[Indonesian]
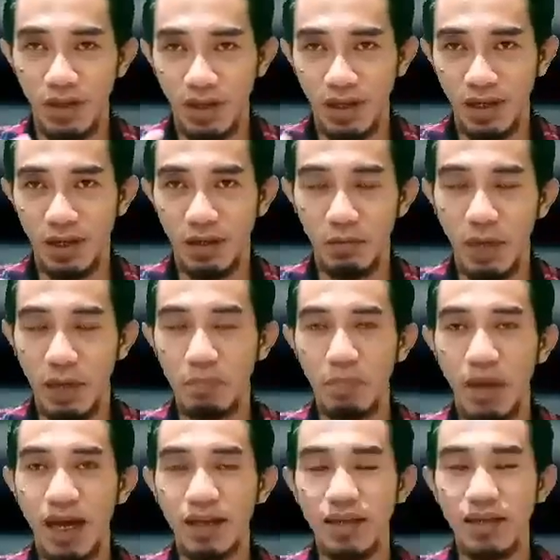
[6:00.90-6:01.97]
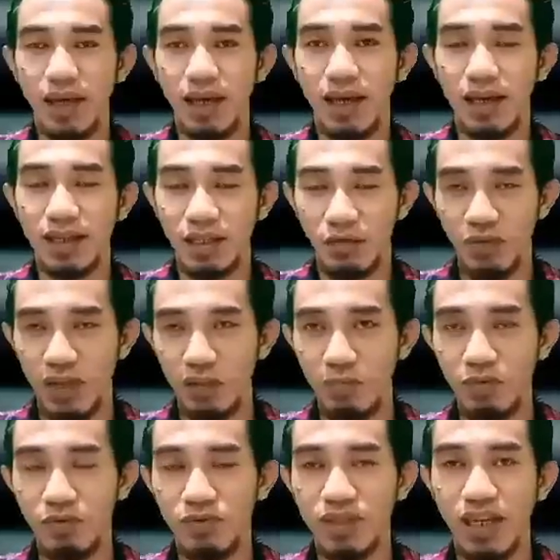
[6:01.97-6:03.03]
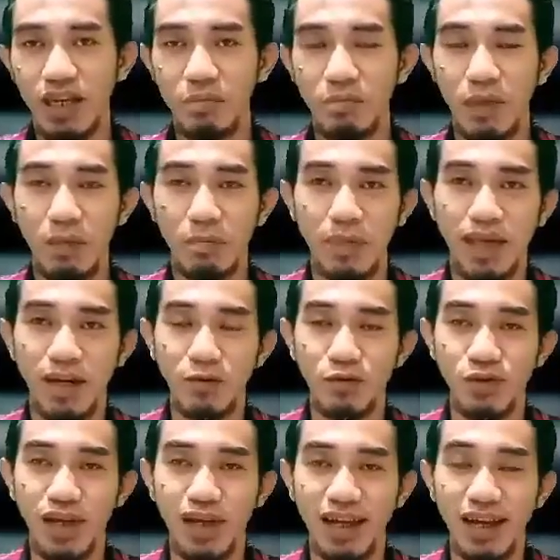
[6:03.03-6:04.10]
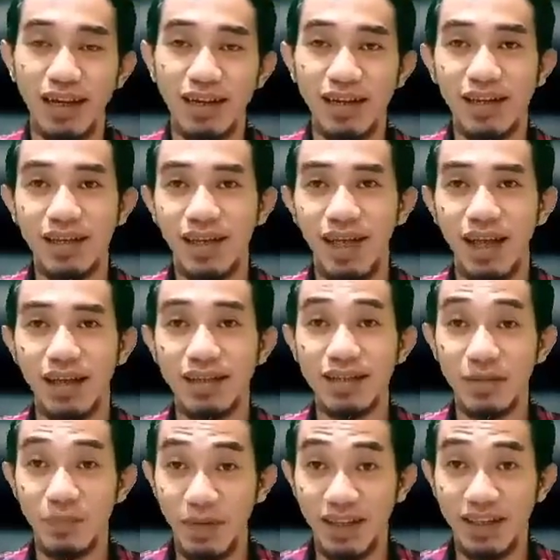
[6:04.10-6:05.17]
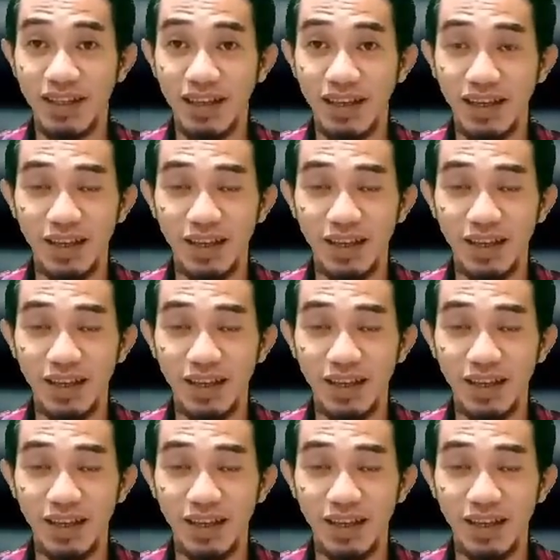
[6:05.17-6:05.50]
uh, bapaknya atau ibunya pamer undangan nikah seperti